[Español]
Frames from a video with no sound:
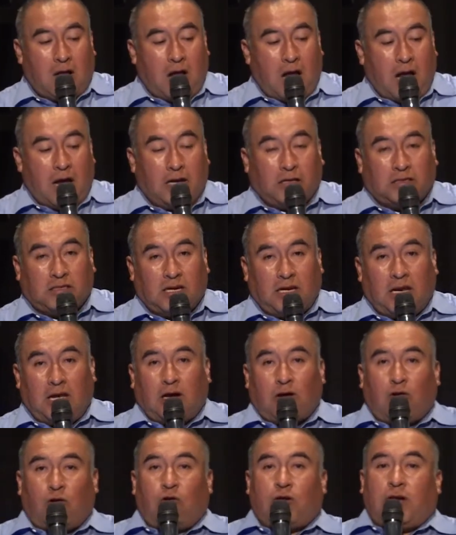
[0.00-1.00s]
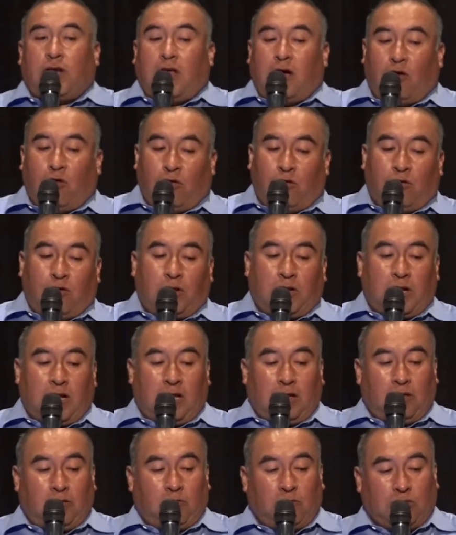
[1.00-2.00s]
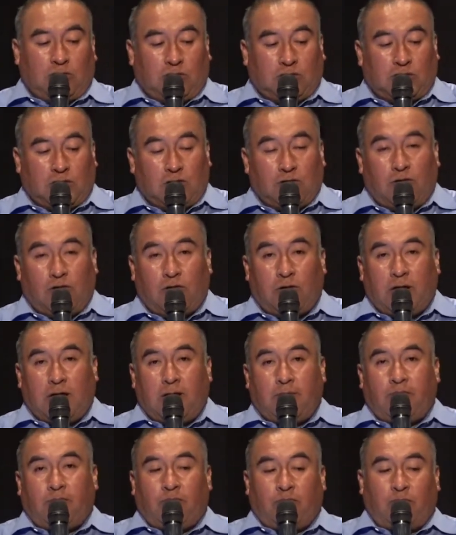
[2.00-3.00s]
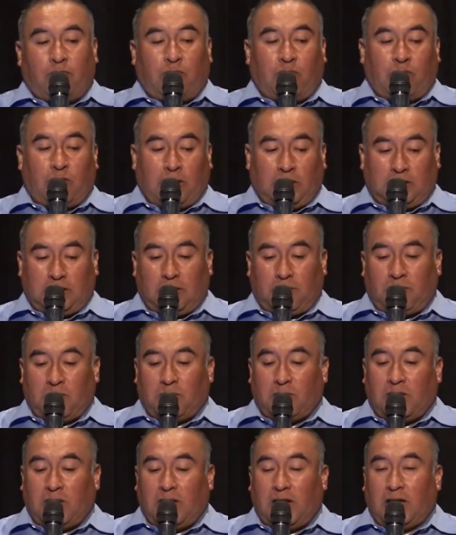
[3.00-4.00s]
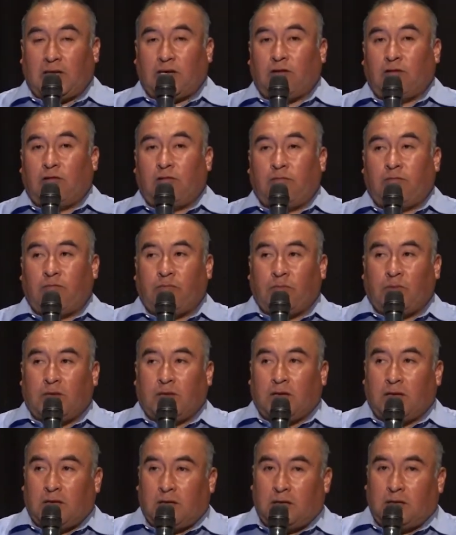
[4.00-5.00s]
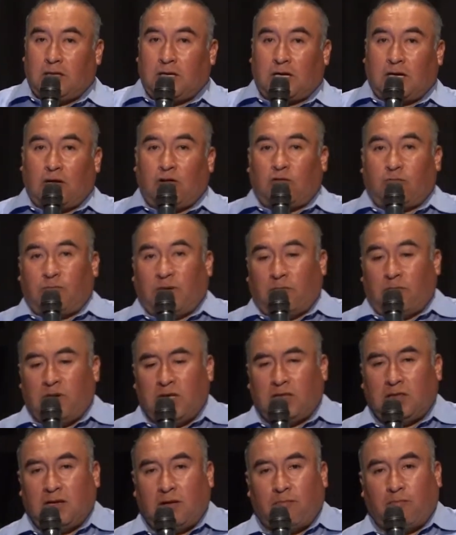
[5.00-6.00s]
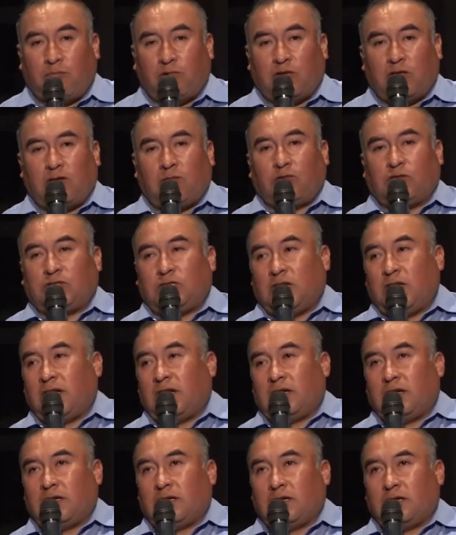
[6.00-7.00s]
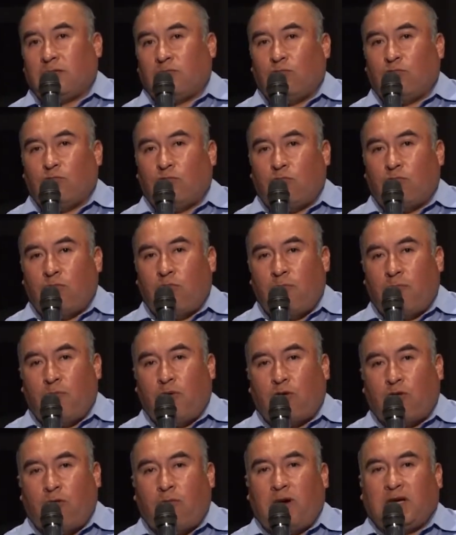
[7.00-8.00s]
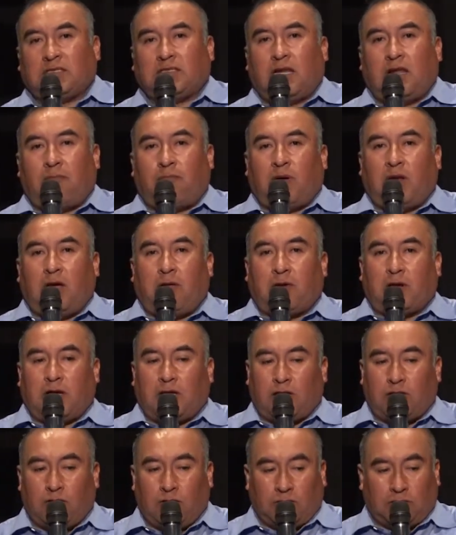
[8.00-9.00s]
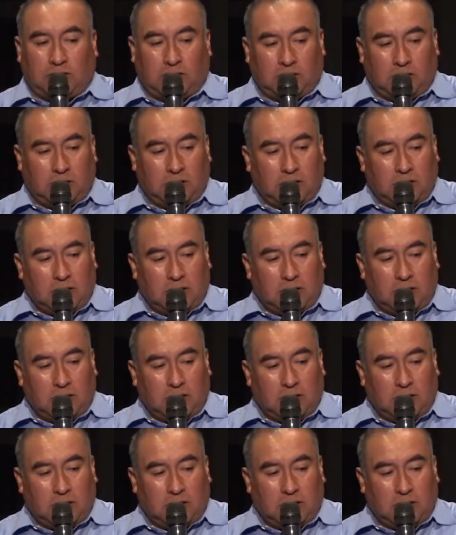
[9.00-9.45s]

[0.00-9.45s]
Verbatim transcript: A Él sea la gloria y la honra a nuestro Señor ¿ah? por este privilegio de que nos permite poder vocear un poco más de la palabra de Dios